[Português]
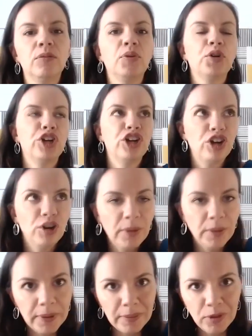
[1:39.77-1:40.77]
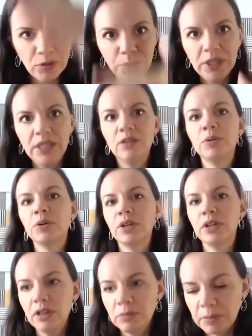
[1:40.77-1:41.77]
programa para miopia,
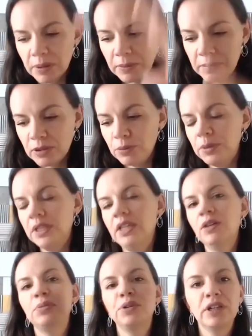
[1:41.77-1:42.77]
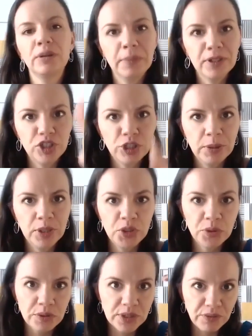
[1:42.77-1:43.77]
programa para mimetropia, programa para estigmatismo.
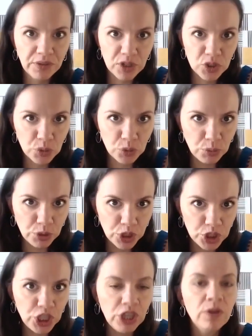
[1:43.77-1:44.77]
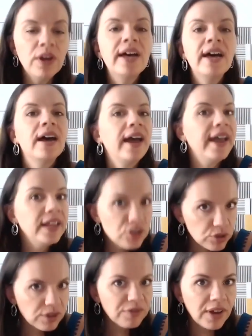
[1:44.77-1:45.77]
Se você faz tudo bonitinho, é
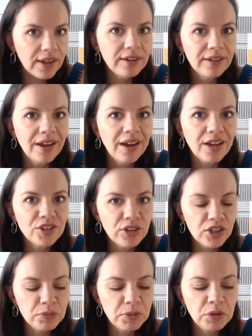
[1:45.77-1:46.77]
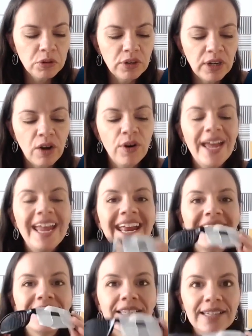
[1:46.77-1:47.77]
isso que vai ajudar a diminuir o grau.
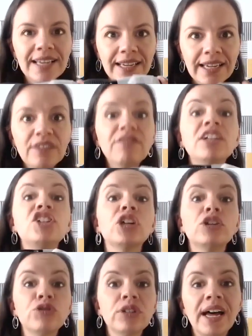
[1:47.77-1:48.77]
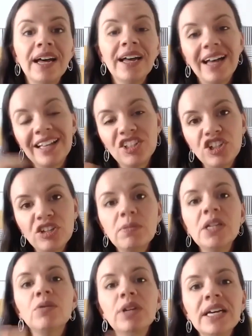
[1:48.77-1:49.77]
Esse aqui vai te ajudar a
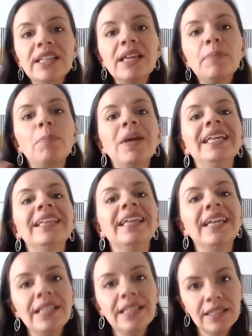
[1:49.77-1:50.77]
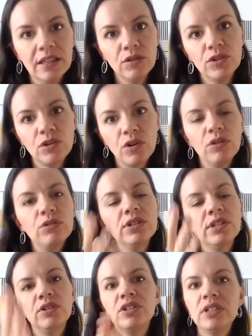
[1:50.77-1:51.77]
diminuir a dependência dos óculos
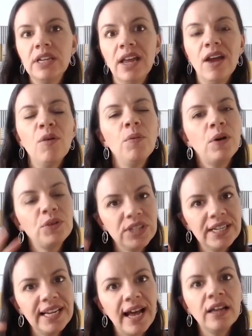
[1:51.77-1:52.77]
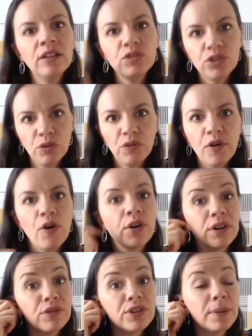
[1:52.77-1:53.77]
e é um auxiliar no seu foco
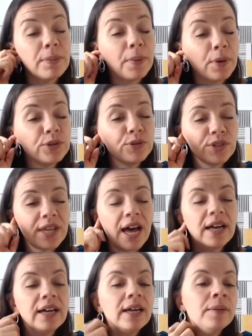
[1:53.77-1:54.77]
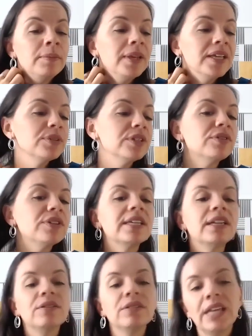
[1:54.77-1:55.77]
que você pode usar, mesmo se
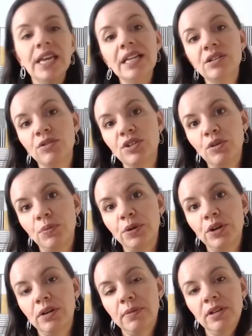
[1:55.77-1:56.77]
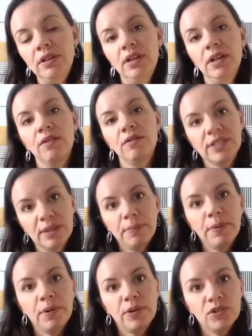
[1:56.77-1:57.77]
você não tem isso no seu programa, você
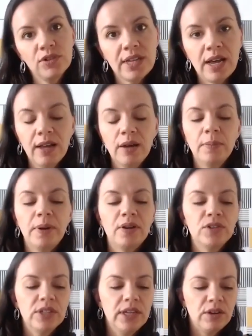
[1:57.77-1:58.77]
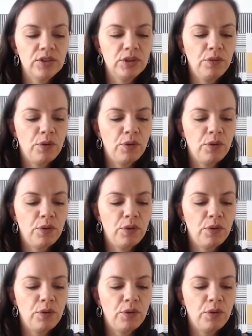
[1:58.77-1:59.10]
pode usar para auxiliar o seu